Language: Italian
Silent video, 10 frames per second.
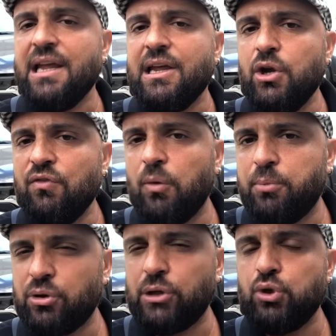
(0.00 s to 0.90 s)
Io vi ho
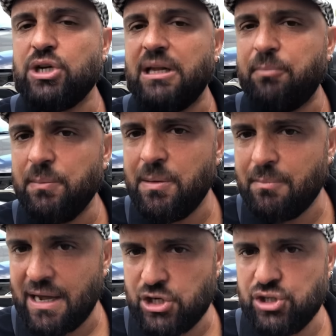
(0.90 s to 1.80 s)
portato già le prime
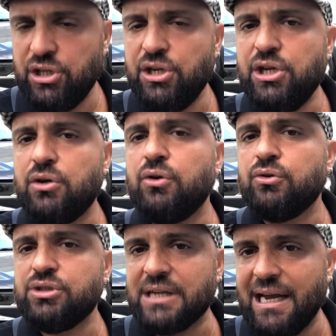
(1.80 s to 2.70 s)
immagini di Nico
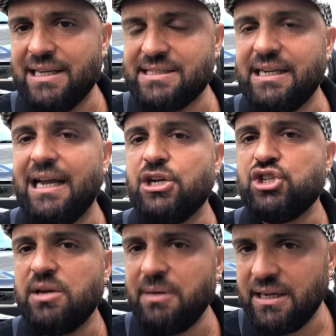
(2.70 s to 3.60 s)
Gonzales al
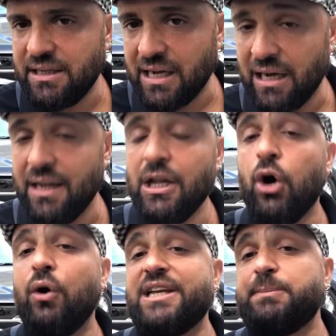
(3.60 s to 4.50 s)
J-Medical.
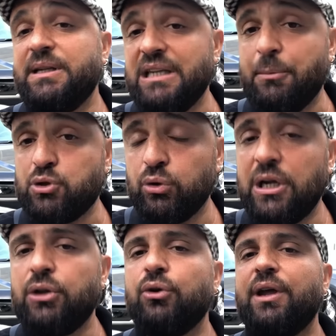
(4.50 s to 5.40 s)
Ora aspettiamo
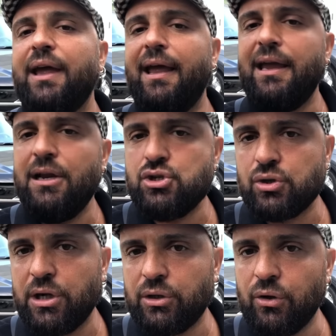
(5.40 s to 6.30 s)
soltanto che il
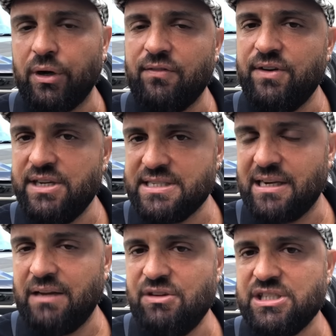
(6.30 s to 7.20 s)
giocatore finisca
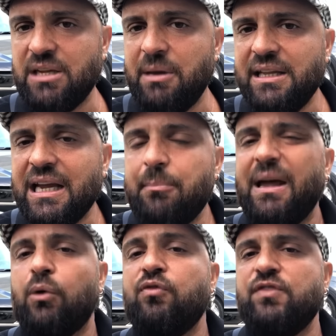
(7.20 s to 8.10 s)
le visite mediche
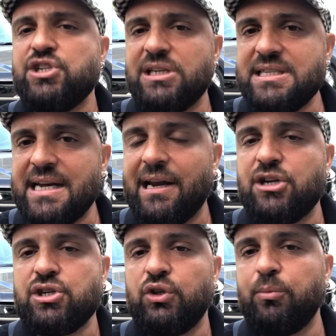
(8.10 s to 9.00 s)
per ufficializzare al
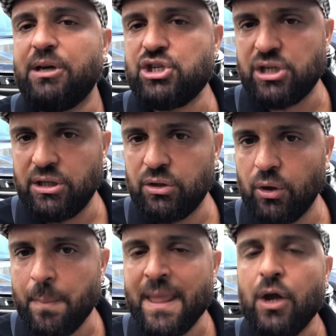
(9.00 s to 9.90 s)
100%,
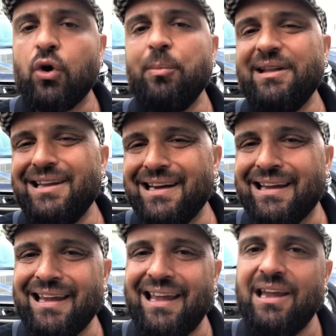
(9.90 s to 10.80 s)
come dire,
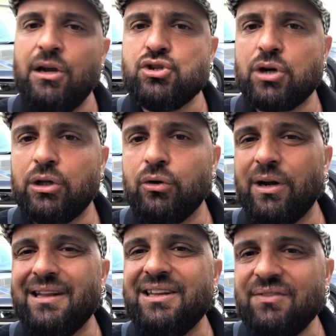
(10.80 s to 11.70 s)
che il giocatore
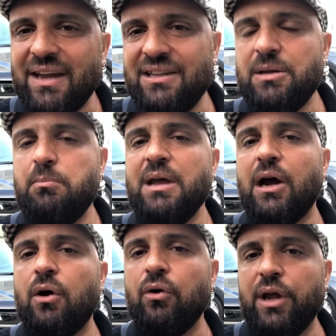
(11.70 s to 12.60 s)
diventi
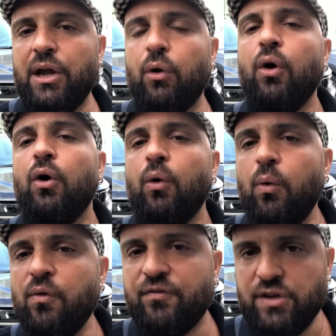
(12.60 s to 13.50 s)
bianconero
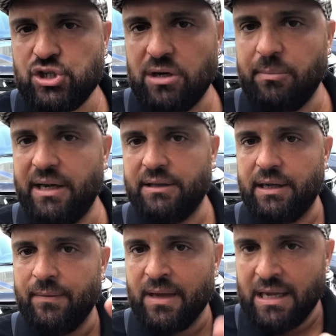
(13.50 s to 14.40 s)

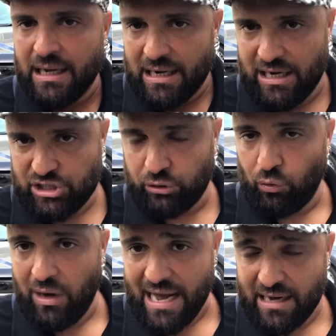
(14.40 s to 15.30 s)
ufficialmente lasciate un
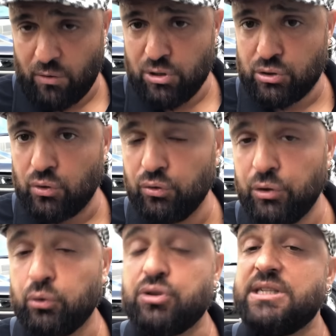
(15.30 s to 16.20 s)
like a questo
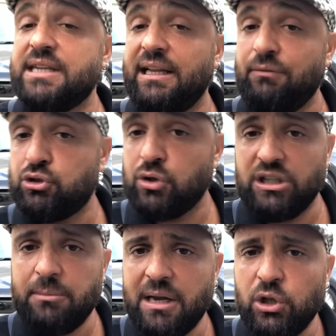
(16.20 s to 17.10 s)
contenuto se sarà di vostro
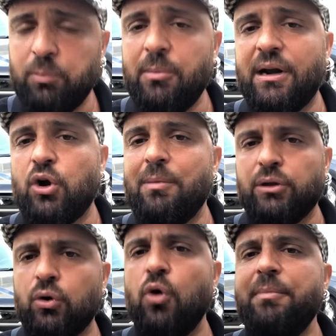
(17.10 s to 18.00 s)
gradimento, poi mi
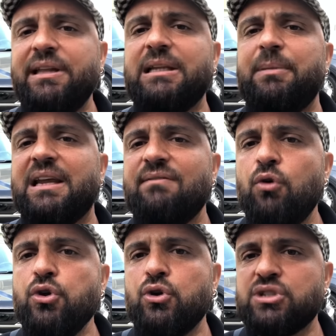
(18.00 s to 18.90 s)
raccomando commentate perché
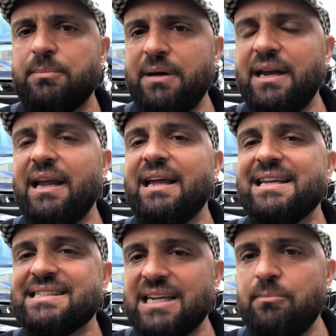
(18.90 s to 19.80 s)
voglio sapere
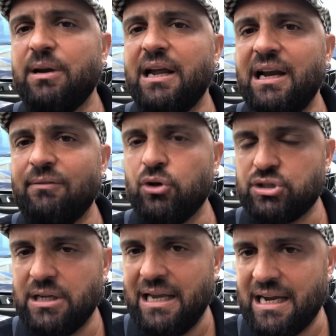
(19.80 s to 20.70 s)
sempre la
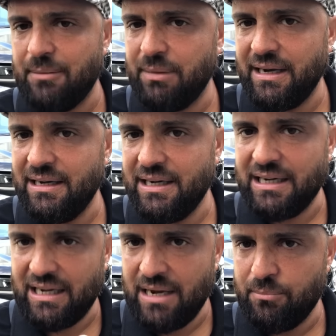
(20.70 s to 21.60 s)
vostra, la
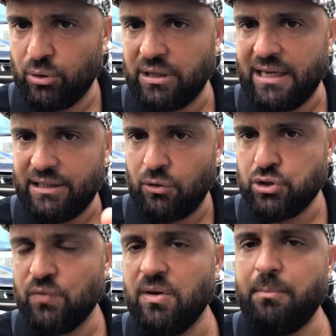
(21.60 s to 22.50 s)
campanellina è importante così
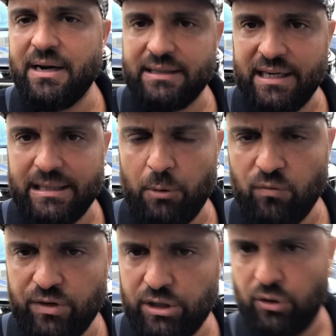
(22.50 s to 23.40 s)
non vi perderete mai un
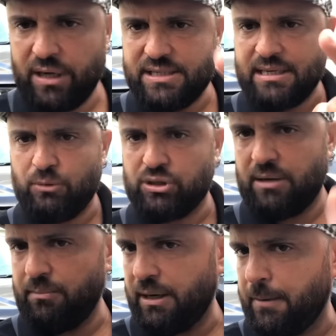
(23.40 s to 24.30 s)
video e siamo
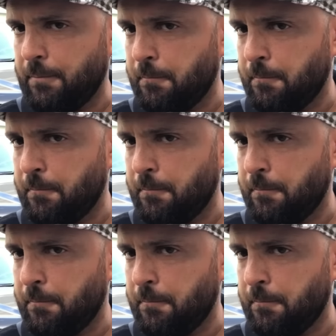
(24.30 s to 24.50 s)
sempre